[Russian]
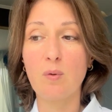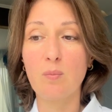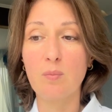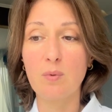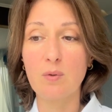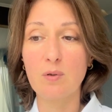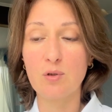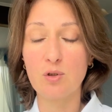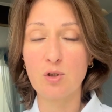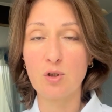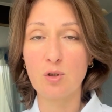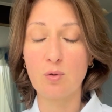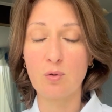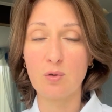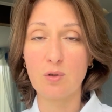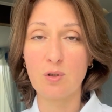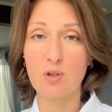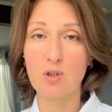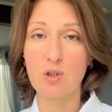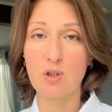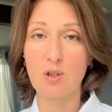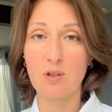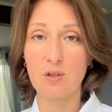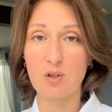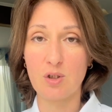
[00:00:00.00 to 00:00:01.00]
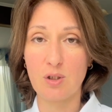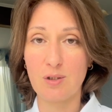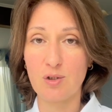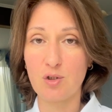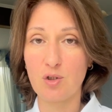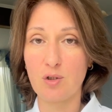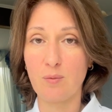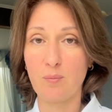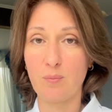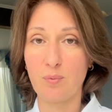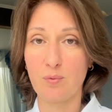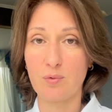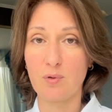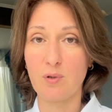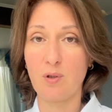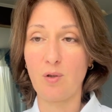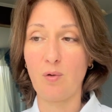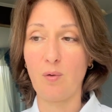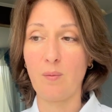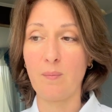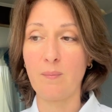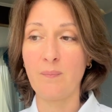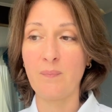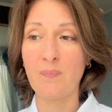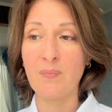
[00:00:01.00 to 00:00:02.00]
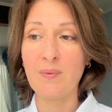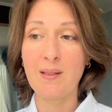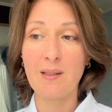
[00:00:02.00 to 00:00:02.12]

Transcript: было что-то с желчным пузырем.